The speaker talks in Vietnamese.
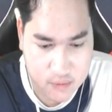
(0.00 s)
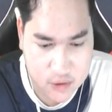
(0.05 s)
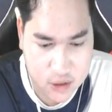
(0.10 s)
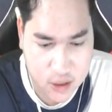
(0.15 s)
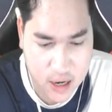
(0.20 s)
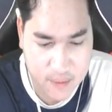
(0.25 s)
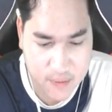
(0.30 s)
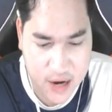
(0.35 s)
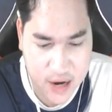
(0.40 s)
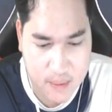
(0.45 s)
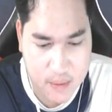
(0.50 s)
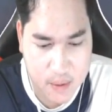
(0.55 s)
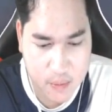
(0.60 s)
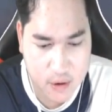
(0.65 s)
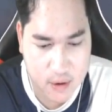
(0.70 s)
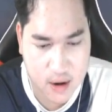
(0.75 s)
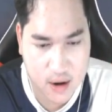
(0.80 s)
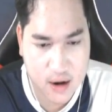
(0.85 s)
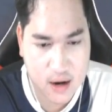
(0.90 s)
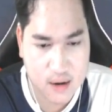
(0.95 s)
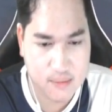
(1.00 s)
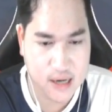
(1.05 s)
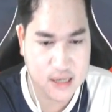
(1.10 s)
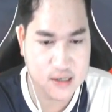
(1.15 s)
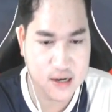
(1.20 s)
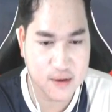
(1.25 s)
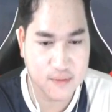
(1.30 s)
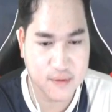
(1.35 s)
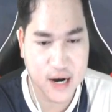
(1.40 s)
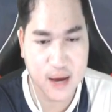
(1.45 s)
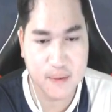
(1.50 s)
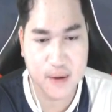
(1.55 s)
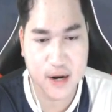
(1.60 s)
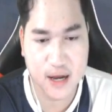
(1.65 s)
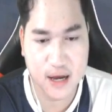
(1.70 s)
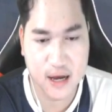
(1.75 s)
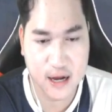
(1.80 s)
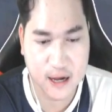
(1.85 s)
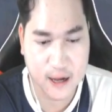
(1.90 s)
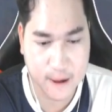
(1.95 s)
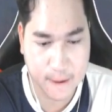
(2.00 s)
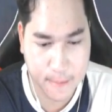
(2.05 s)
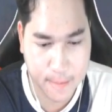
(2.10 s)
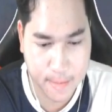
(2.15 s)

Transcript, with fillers: sau đây bọn này bọn pro là rất bà sau đây bọn này và đờ